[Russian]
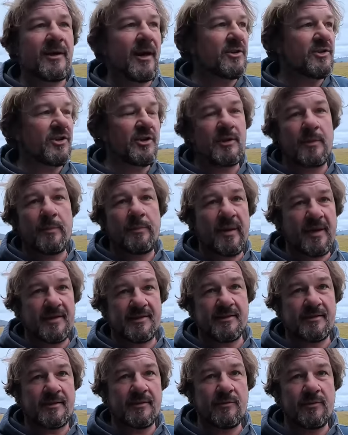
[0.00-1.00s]
как же это
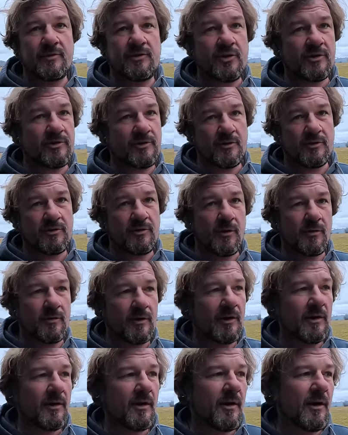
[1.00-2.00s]
бесит, вот честное
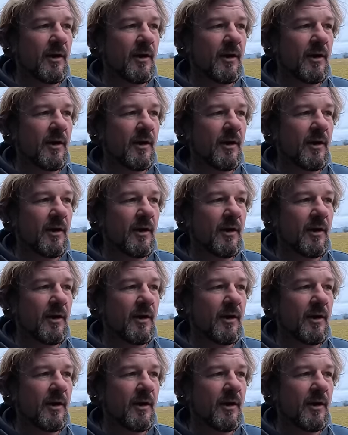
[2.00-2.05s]
слово.